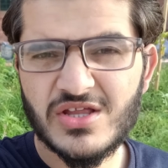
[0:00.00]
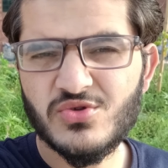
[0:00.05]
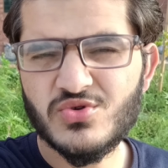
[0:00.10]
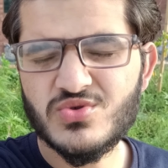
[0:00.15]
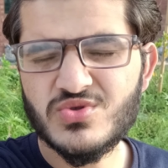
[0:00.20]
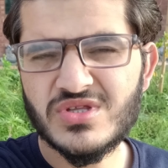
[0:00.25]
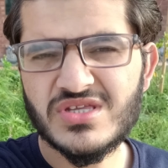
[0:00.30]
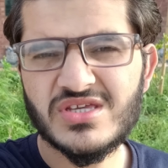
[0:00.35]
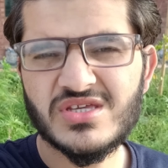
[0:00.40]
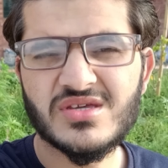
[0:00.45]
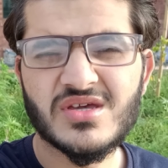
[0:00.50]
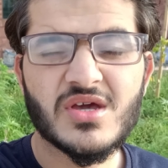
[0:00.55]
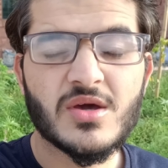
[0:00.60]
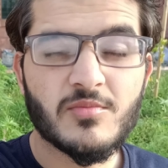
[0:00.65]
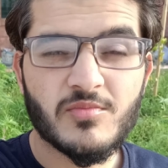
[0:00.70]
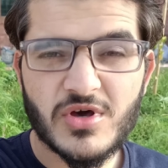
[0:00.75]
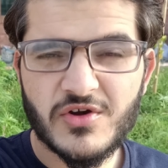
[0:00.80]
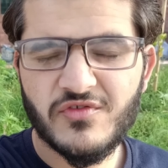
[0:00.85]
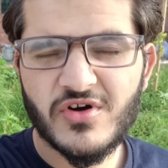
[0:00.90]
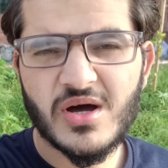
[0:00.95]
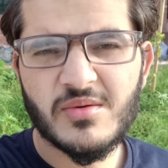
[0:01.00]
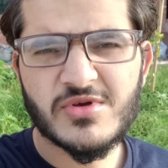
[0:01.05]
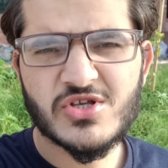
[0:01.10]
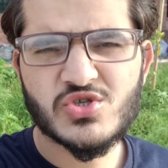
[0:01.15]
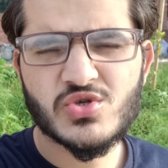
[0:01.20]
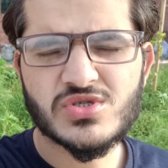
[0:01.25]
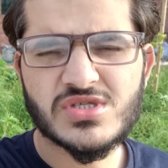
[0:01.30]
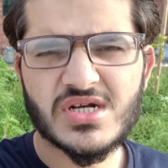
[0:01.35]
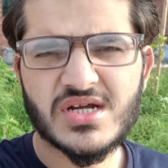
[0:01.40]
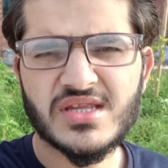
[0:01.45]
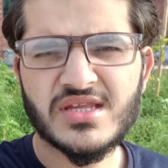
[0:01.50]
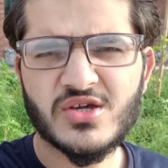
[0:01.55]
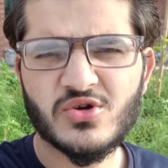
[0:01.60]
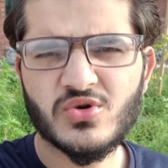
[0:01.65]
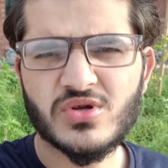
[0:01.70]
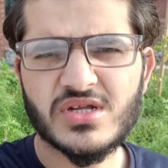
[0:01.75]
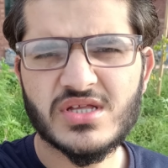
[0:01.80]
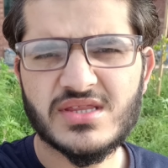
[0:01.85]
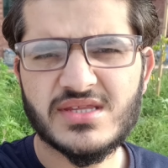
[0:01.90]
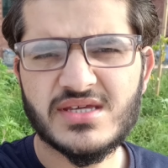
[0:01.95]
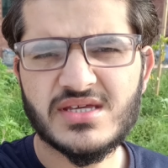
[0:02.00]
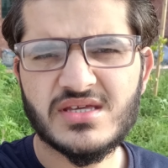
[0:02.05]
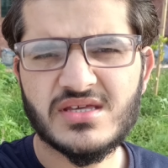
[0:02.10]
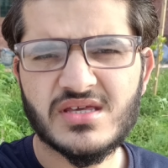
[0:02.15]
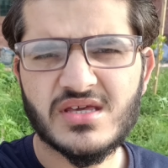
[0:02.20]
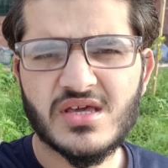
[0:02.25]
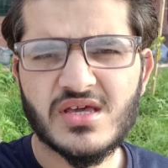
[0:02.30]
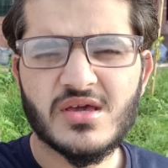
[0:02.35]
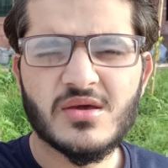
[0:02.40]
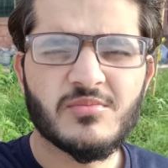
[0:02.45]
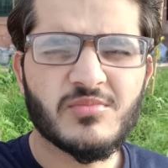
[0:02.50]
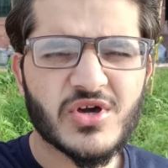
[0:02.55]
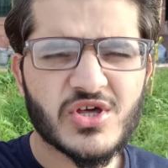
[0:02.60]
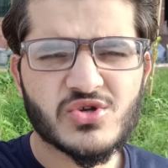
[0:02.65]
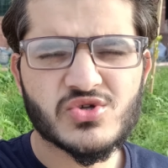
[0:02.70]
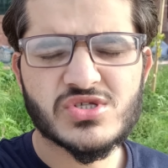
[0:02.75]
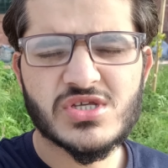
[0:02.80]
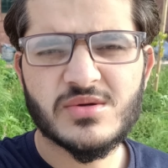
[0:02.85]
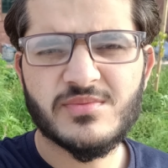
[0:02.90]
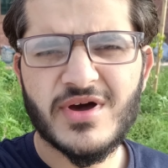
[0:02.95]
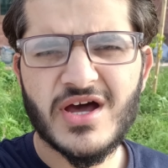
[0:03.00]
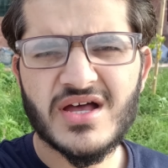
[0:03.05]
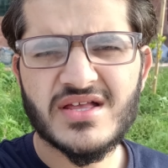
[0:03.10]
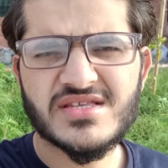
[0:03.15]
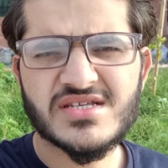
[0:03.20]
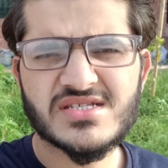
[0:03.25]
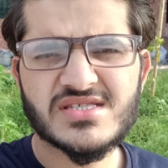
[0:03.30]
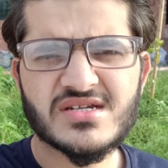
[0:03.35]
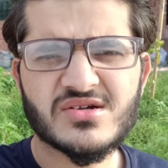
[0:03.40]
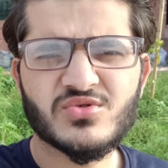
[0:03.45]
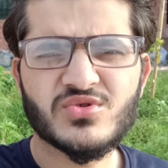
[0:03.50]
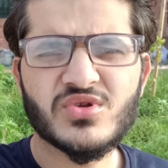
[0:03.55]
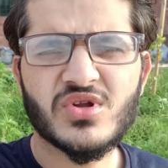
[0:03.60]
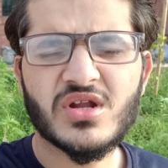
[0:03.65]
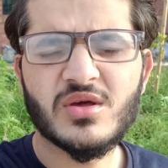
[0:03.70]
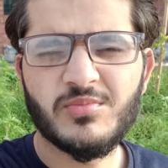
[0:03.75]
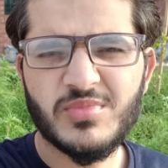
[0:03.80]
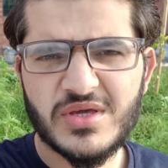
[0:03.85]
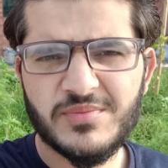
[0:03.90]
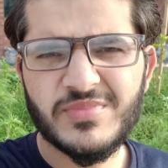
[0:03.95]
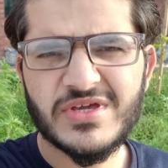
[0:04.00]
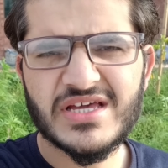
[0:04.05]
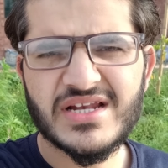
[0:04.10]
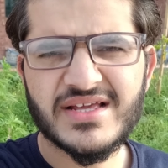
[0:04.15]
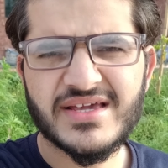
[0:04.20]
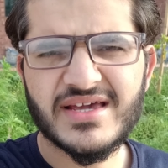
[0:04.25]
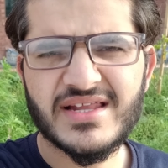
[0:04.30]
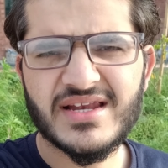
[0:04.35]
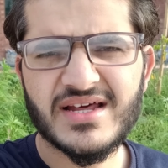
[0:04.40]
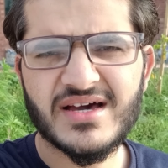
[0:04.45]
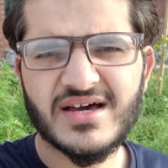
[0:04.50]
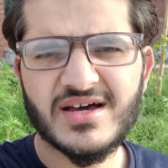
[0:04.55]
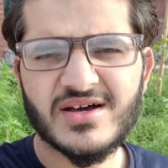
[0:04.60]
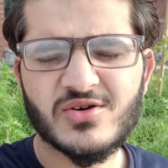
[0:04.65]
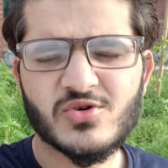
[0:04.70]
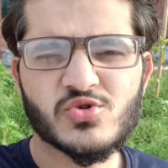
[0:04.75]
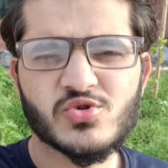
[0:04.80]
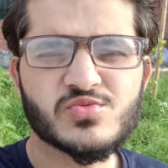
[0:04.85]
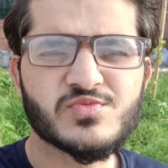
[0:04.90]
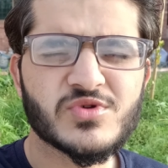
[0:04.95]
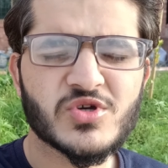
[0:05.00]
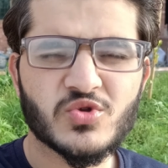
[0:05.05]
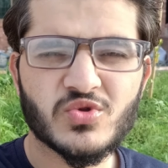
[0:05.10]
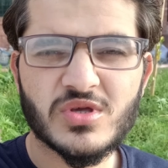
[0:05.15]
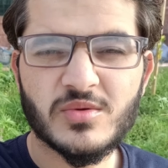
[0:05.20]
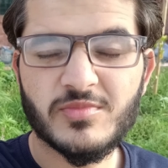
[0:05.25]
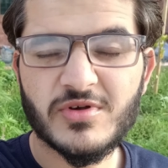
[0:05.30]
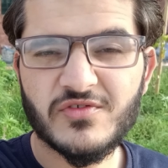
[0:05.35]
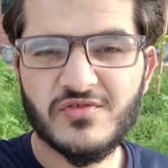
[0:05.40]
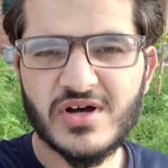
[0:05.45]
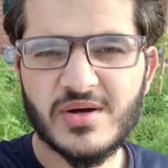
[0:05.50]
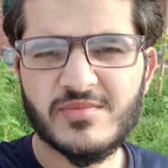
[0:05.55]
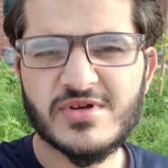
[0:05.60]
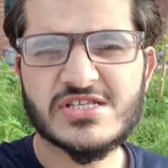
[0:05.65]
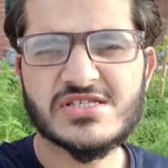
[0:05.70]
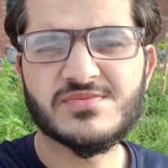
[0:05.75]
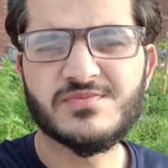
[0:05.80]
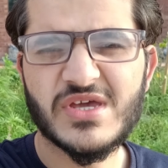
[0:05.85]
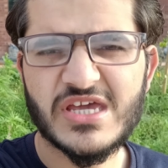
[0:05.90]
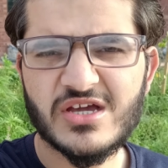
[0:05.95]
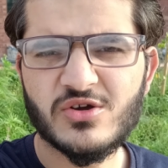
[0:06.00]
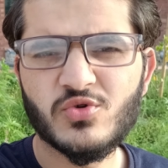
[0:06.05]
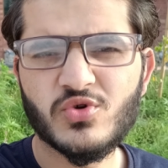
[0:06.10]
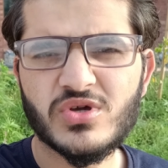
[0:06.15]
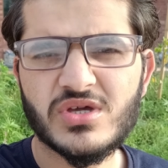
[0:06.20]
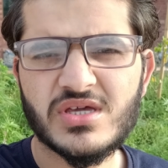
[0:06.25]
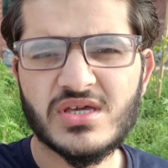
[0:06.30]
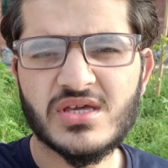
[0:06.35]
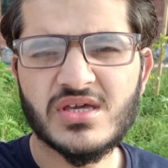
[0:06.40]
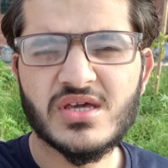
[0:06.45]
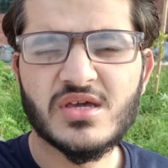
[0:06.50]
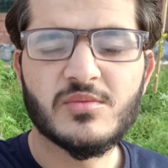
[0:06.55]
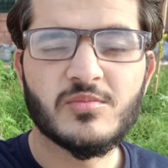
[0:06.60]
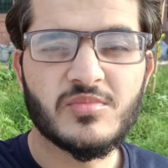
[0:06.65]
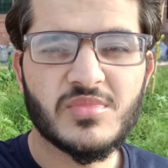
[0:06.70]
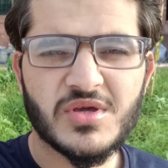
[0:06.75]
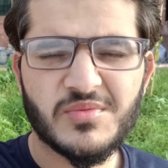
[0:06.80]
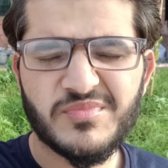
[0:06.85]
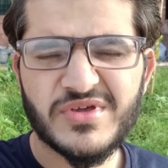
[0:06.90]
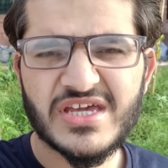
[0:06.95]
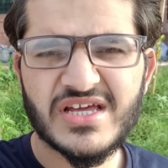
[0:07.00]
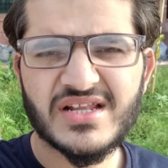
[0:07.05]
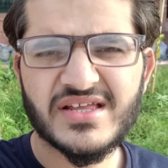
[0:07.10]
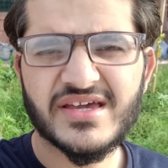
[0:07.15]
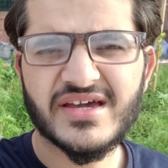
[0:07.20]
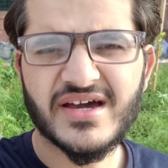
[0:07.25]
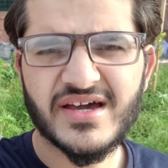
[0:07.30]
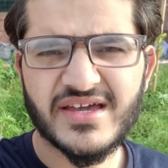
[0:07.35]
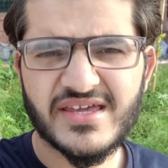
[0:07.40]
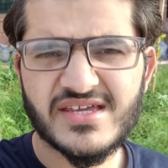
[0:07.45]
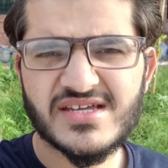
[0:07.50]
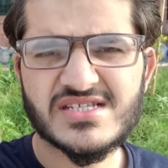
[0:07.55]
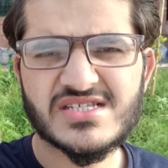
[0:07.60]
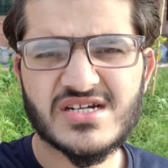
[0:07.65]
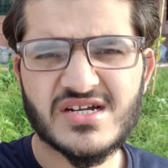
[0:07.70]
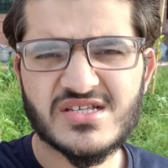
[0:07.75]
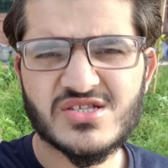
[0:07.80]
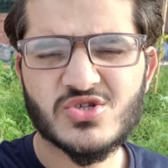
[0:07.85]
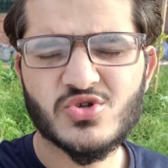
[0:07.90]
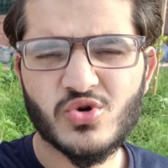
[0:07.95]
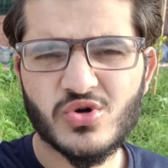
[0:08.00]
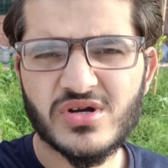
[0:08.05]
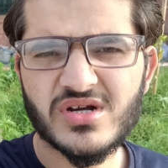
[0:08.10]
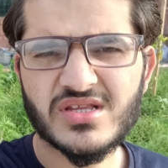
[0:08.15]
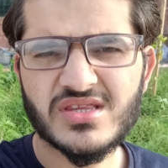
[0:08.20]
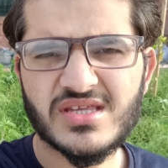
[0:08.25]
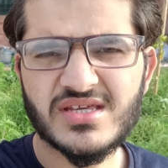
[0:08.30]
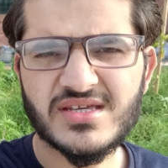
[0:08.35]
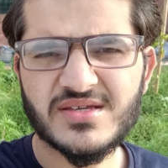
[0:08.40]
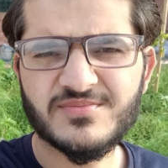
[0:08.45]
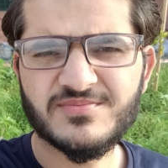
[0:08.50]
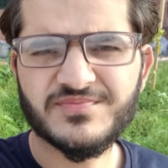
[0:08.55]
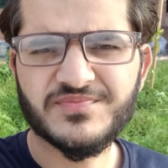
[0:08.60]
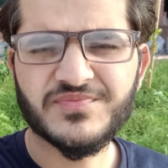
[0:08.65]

बाद उनकी परफॉर्मेंस उस तरह नहीं हो रही थी फिर उसके बाद जिस तरह उन्होंने बी खेला उसमें उनकी परफॉर्मेंस बेक हुई बी के हाइस्ट रन स्कोरर थे